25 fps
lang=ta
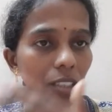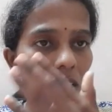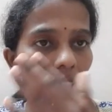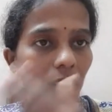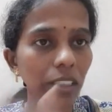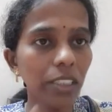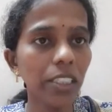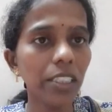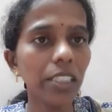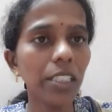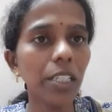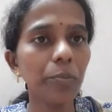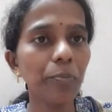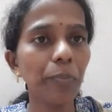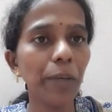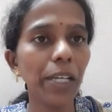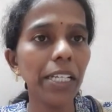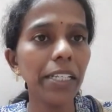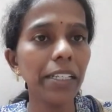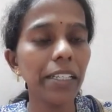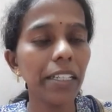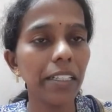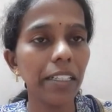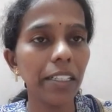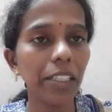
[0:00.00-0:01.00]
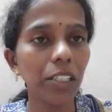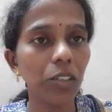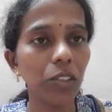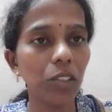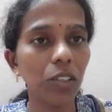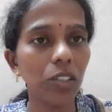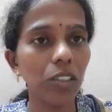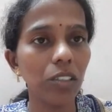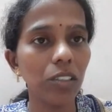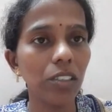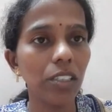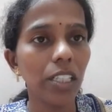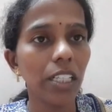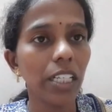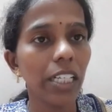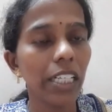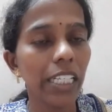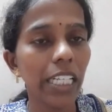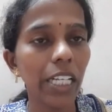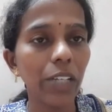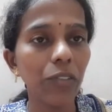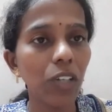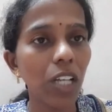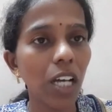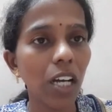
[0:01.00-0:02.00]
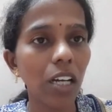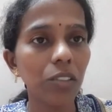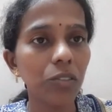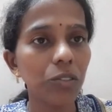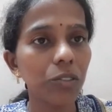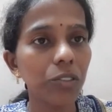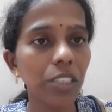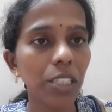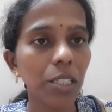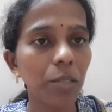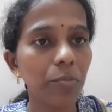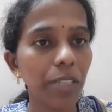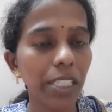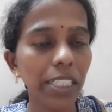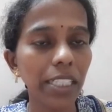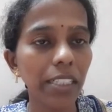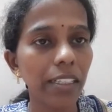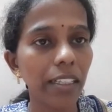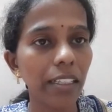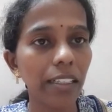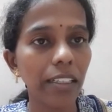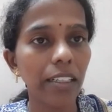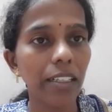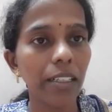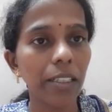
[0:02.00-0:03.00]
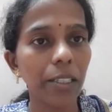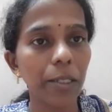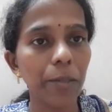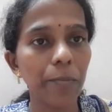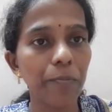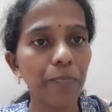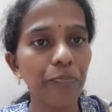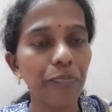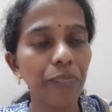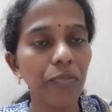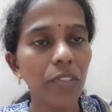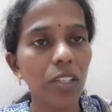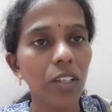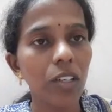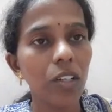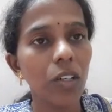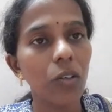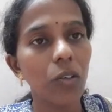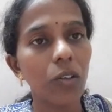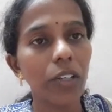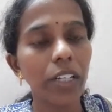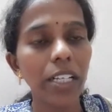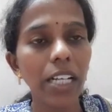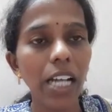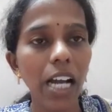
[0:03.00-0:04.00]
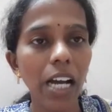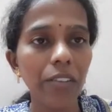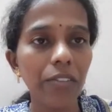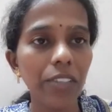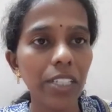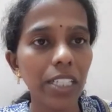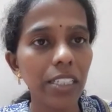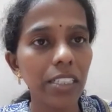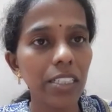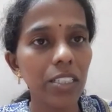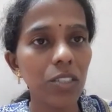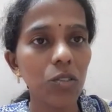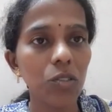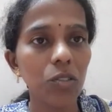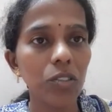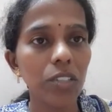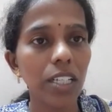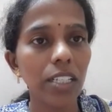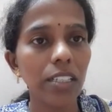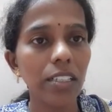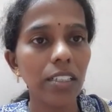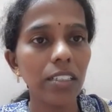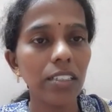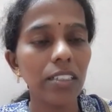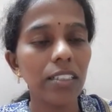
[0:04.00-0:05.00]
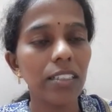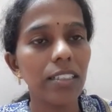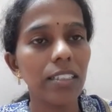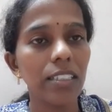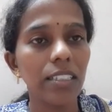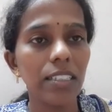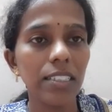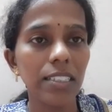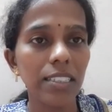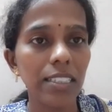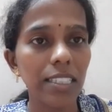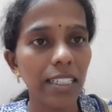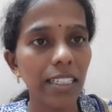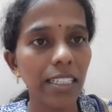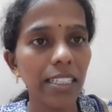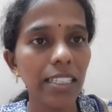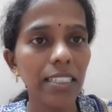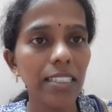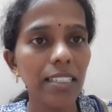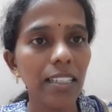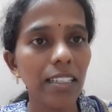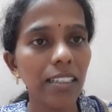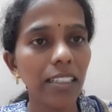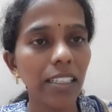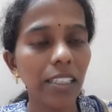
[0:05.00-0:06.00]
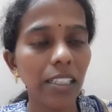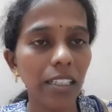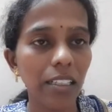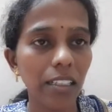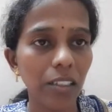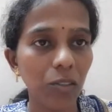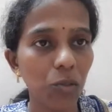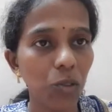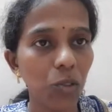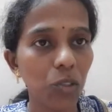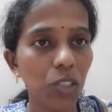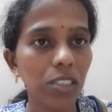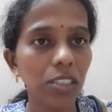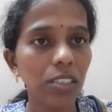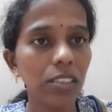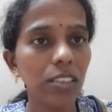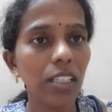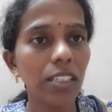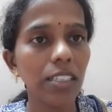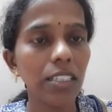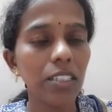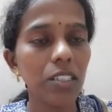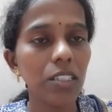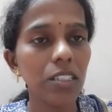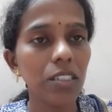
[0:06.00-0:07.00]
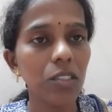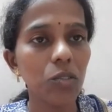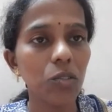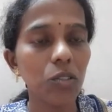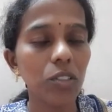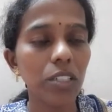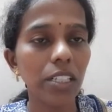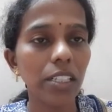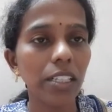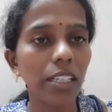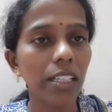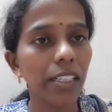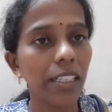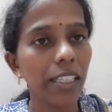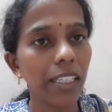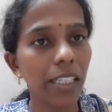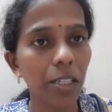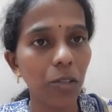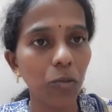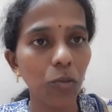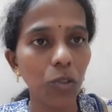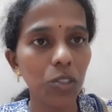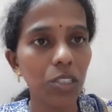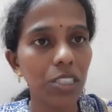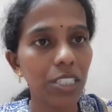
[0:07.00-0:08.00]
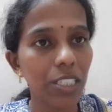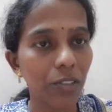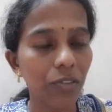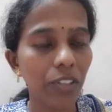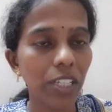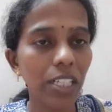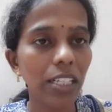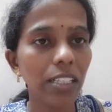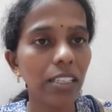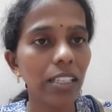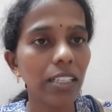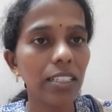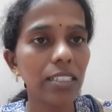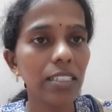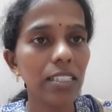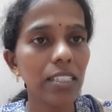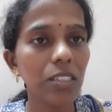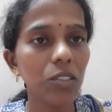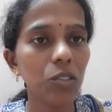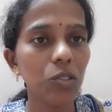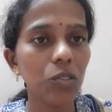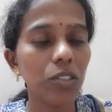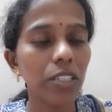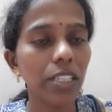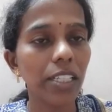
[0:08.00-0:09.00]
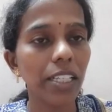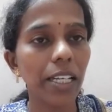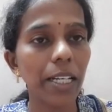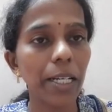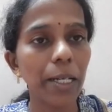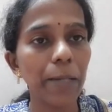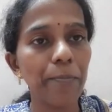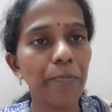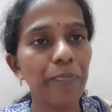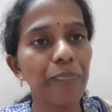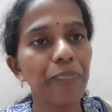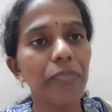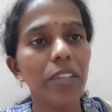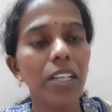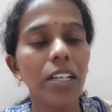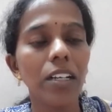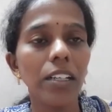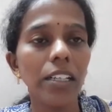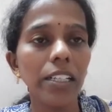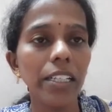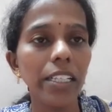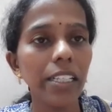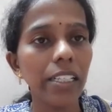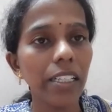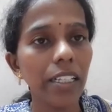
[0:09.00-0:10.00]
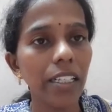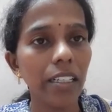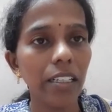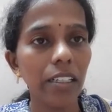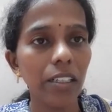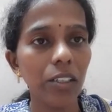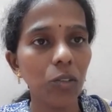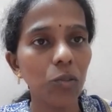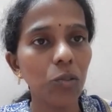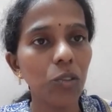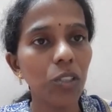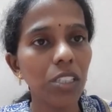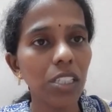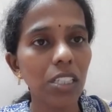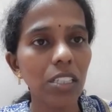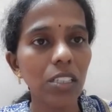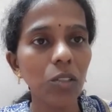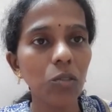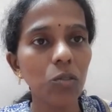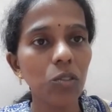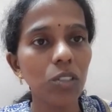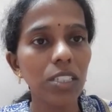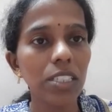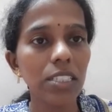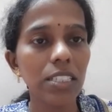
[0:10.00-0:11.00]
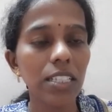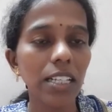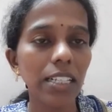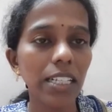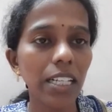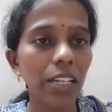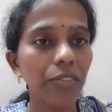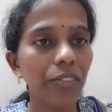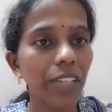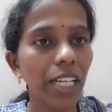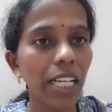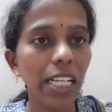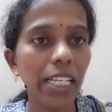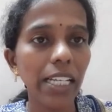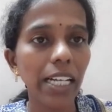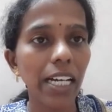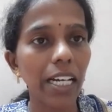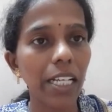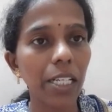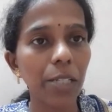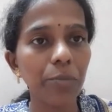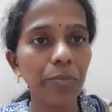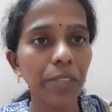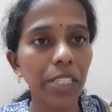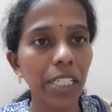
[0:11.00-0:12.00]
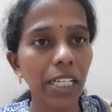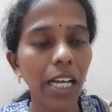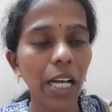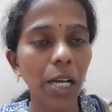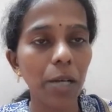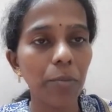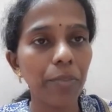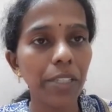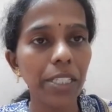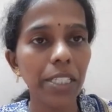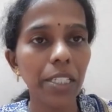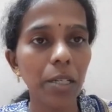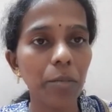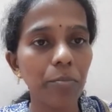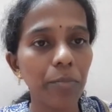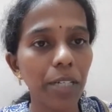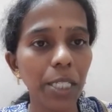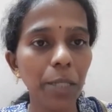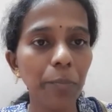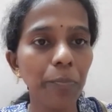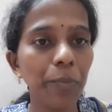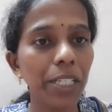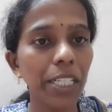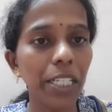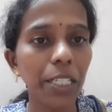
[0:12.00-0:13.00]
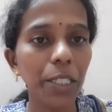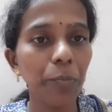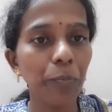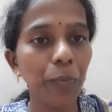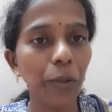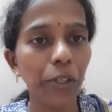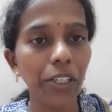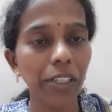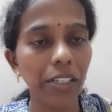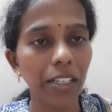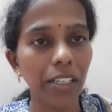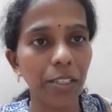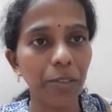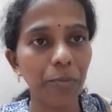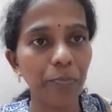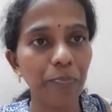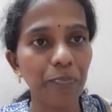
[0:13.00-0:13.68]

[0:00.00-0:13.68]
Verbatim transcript: நீங்கள் பெயிண்ட் அடிக்கணும் எவ்வளோ ஆகுங்கிற மாதிரி கேட்குறாங்க உடனே அவர் என்ன சொல்கிறாரு சரிங்க சார் நீங்கள் ஒரு இதுக்கு தானே சார் சொல்கிறீங்க நீங்கள் ஒரு சவரில் தானே சார் சொல்கிறீங்க நீங்கள் கொடுக்குறத கொடுங்க சார் நான் வேலையை ஆரம்பிக்கிறேன் அப்படிங்கிற மாதிரி பின்னாடி போயிடுறாரு